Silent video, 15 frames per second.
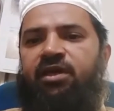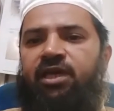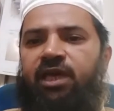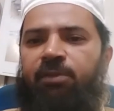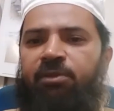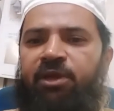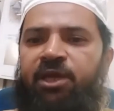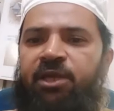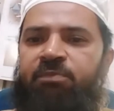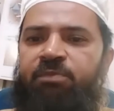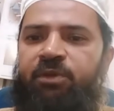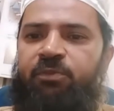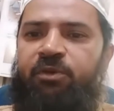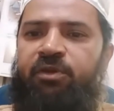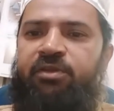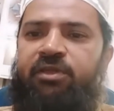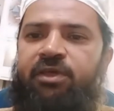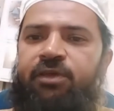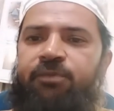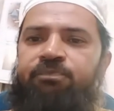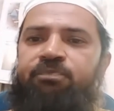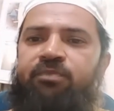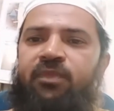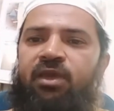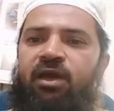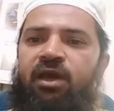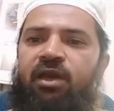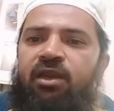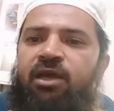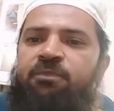এবং এর বিপরীতে
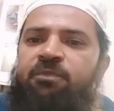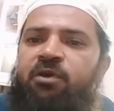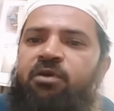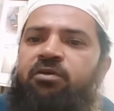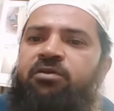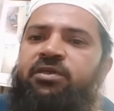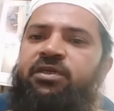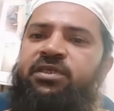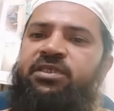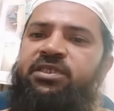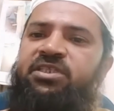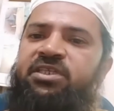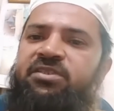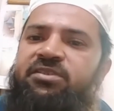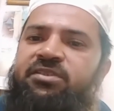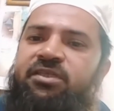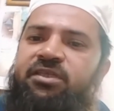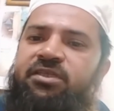আল্লাহর পক্ষ থেকে যে শাস্তি